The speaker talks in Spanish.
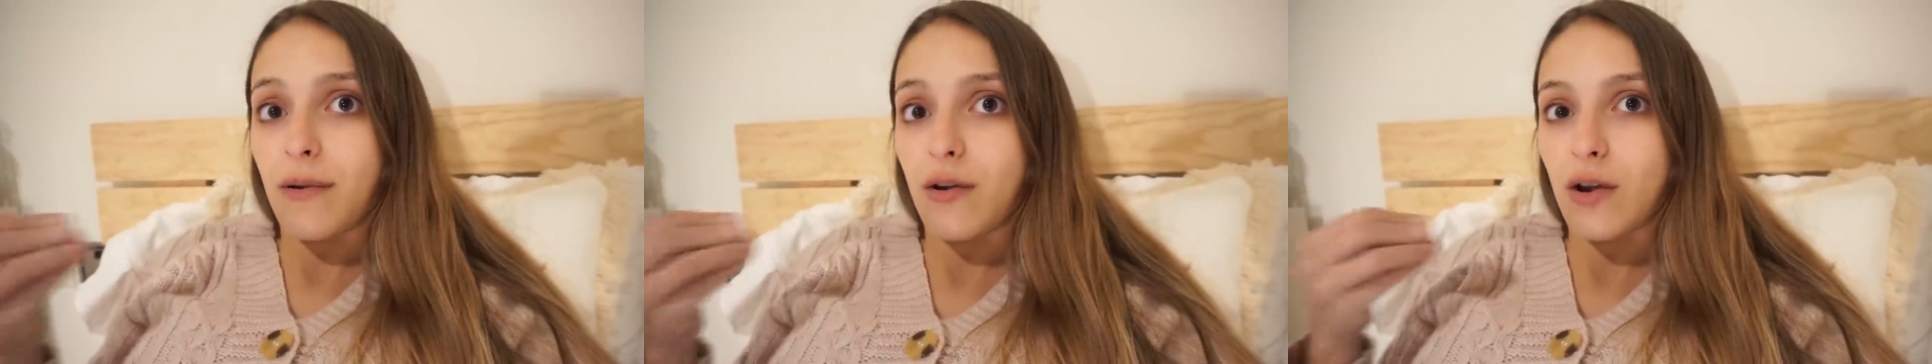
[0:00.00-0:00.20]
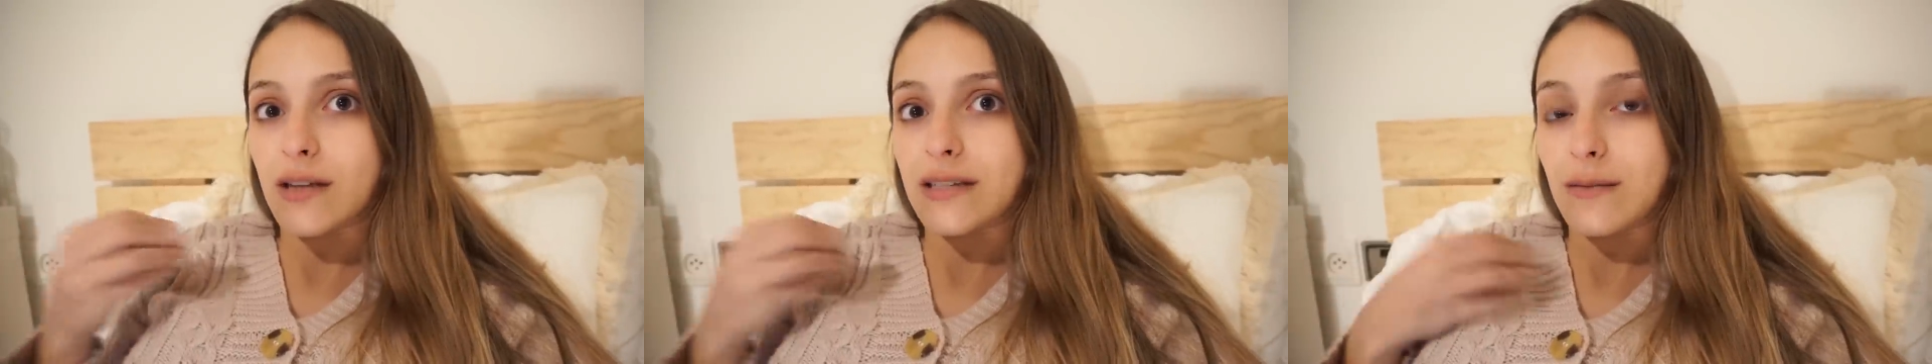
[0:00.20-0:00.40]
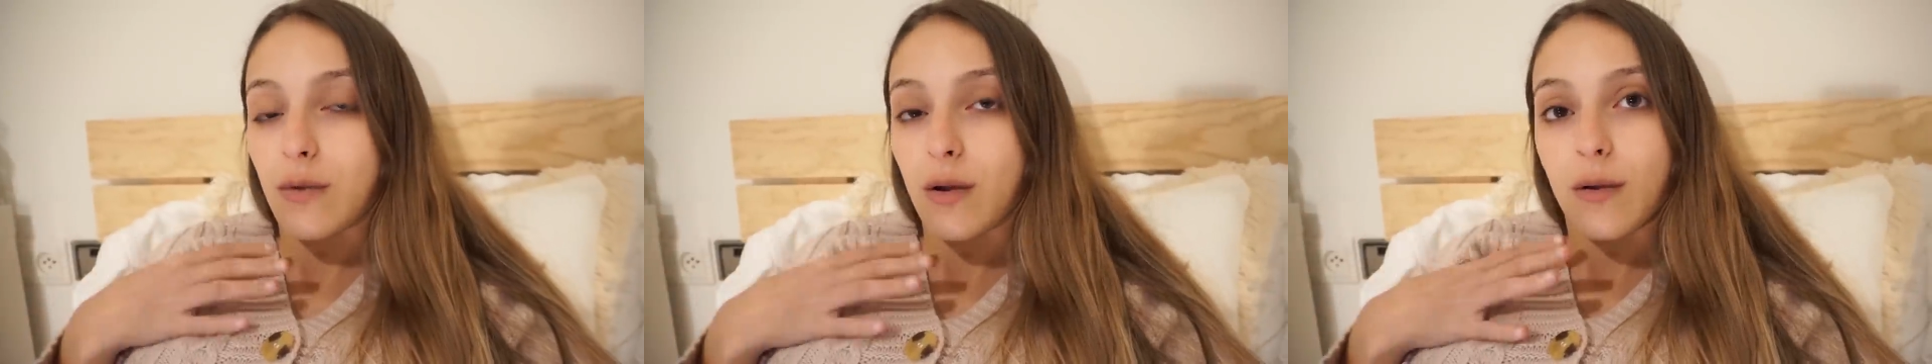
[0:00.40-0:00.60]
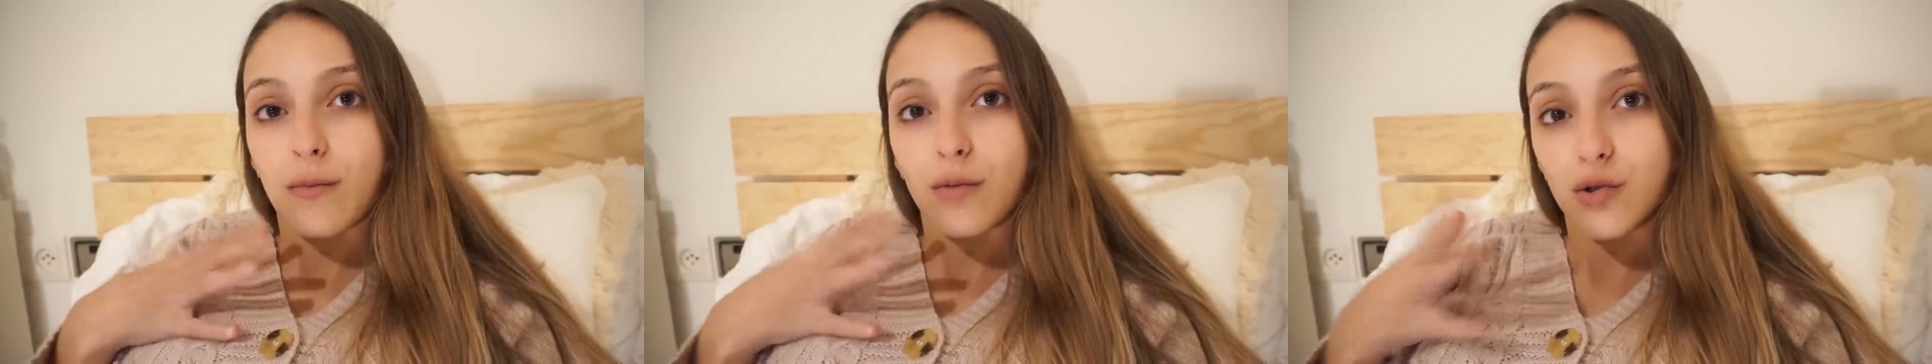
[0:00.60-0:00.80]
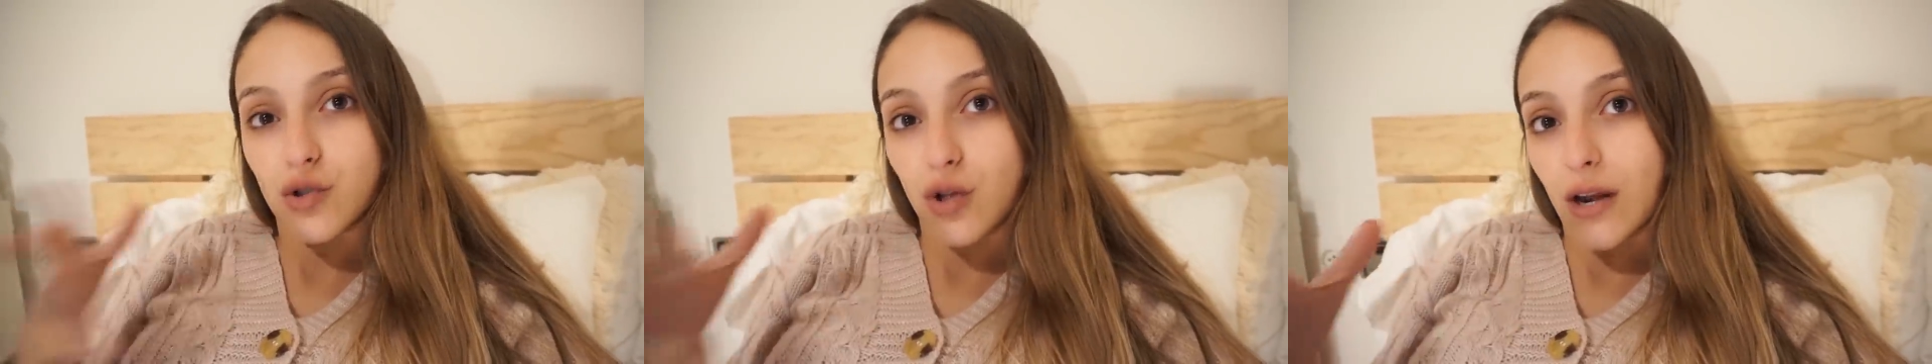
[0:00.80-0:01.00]
pero que se mueven
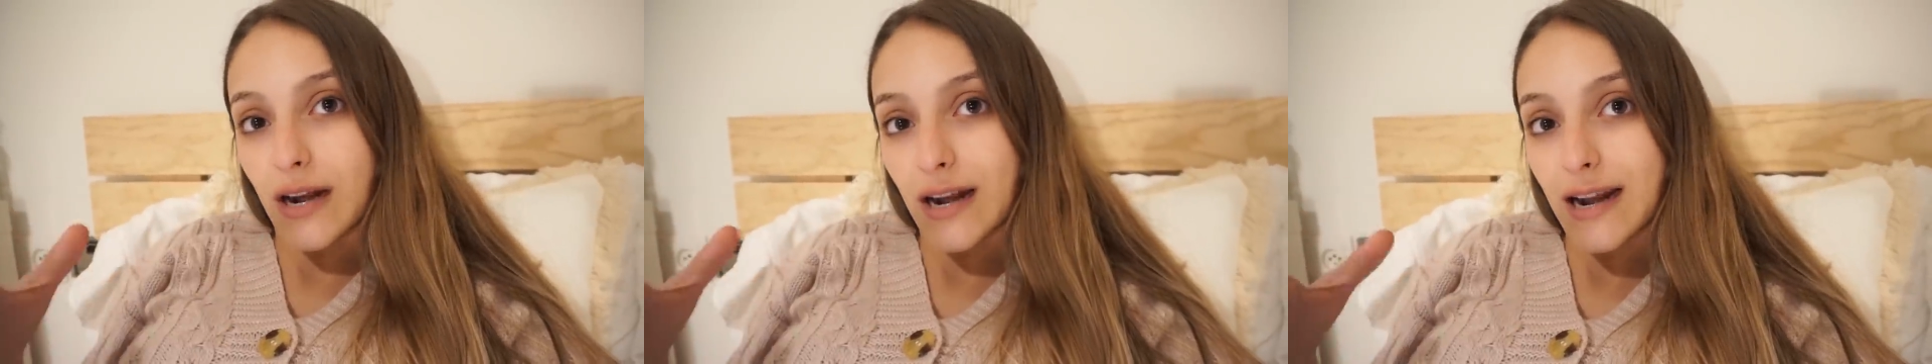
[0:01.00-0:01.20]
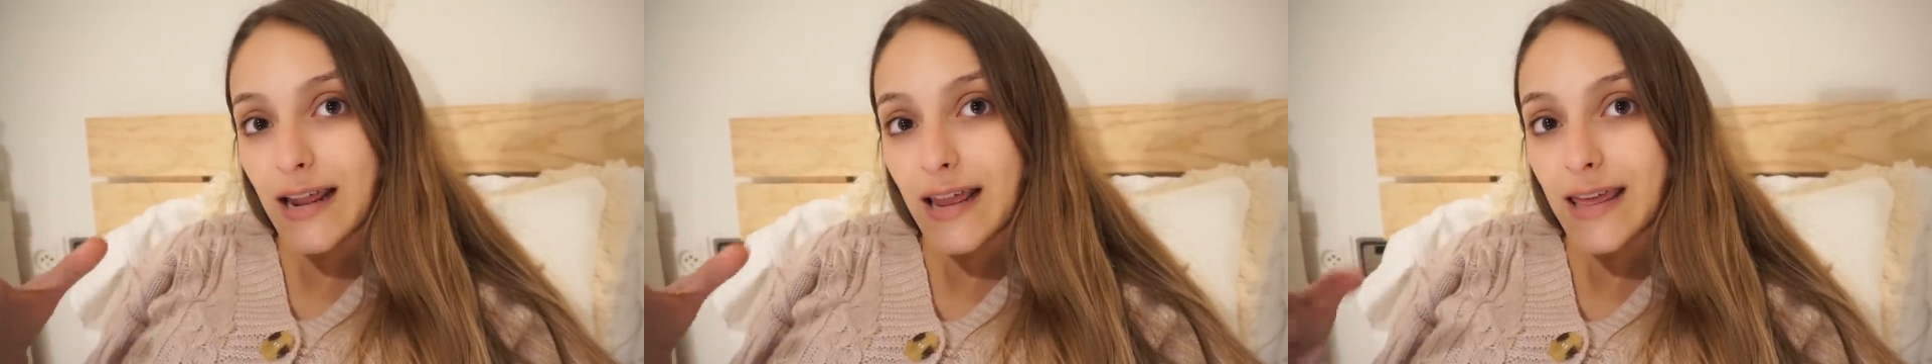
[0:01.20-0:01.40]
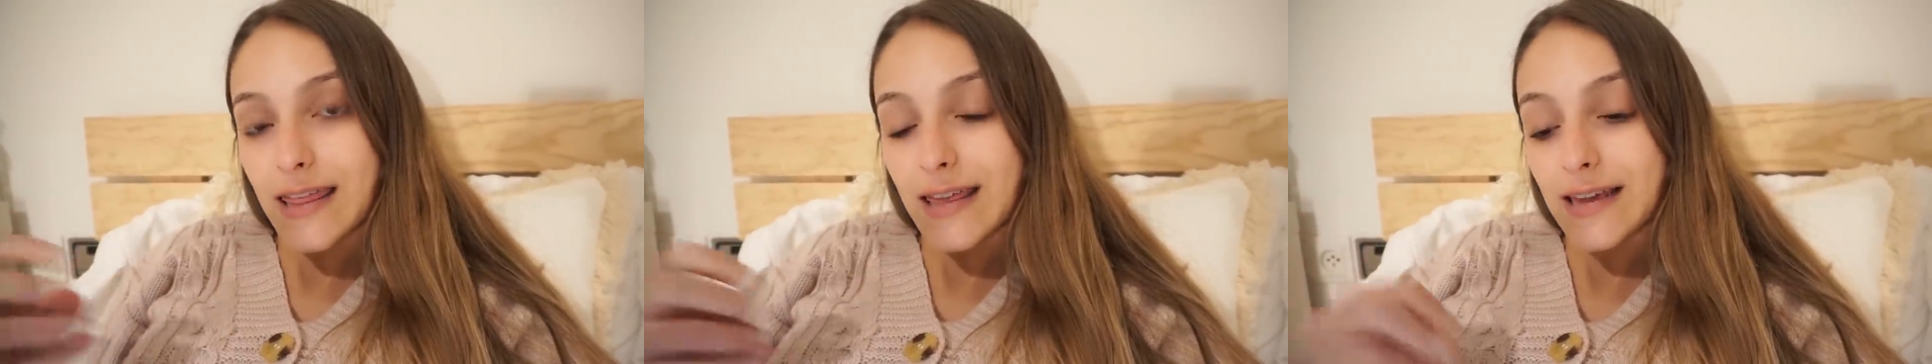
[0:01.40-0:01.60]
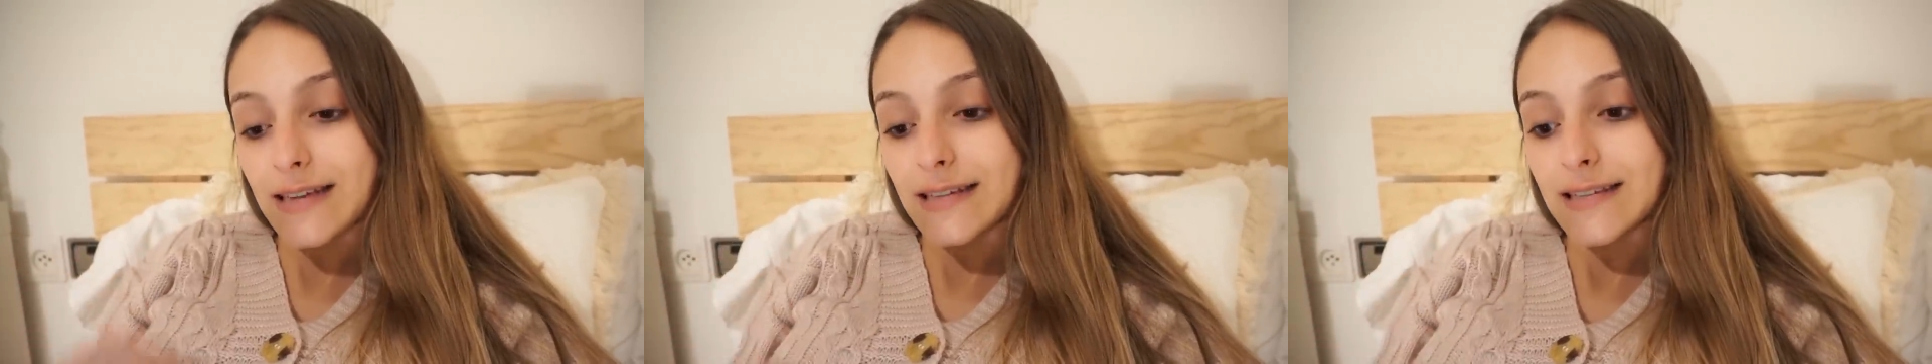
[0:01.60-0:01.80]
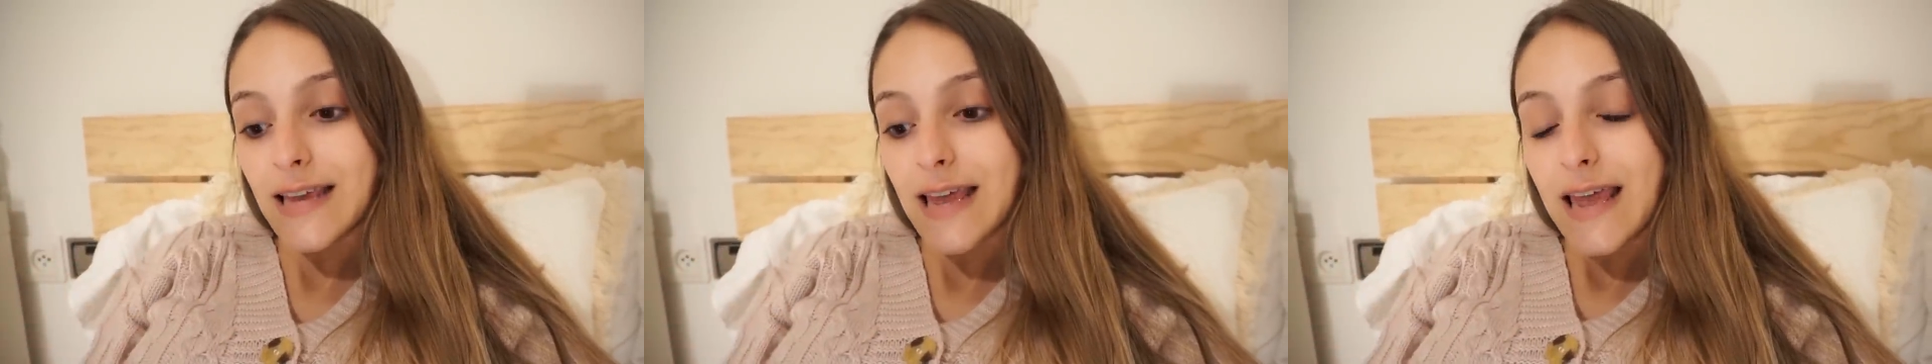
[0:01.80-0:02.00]
mucho en
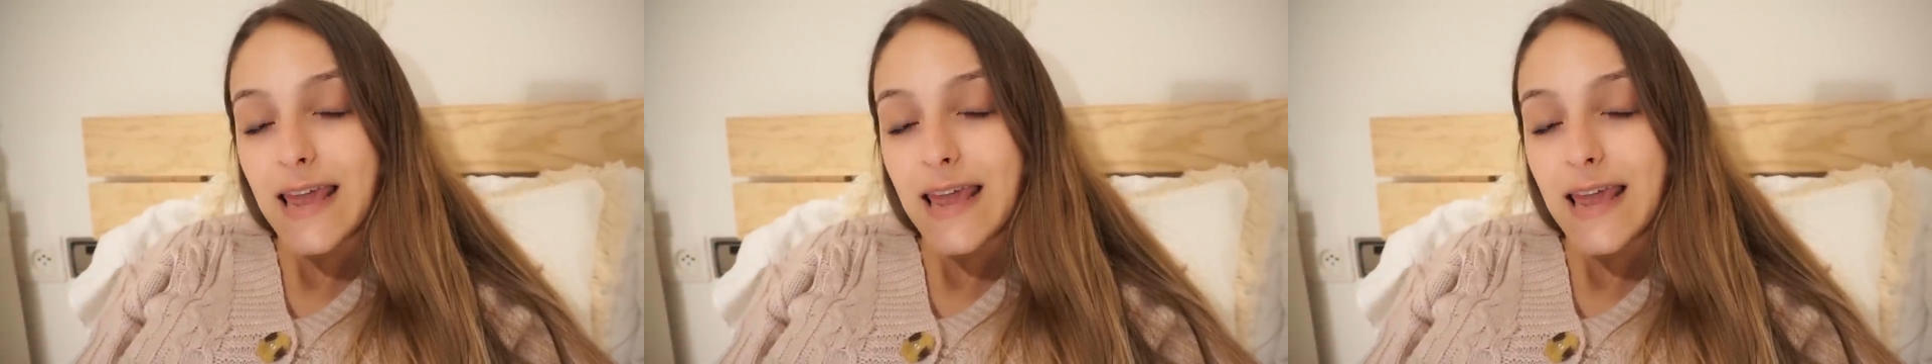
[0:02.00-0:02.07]
redes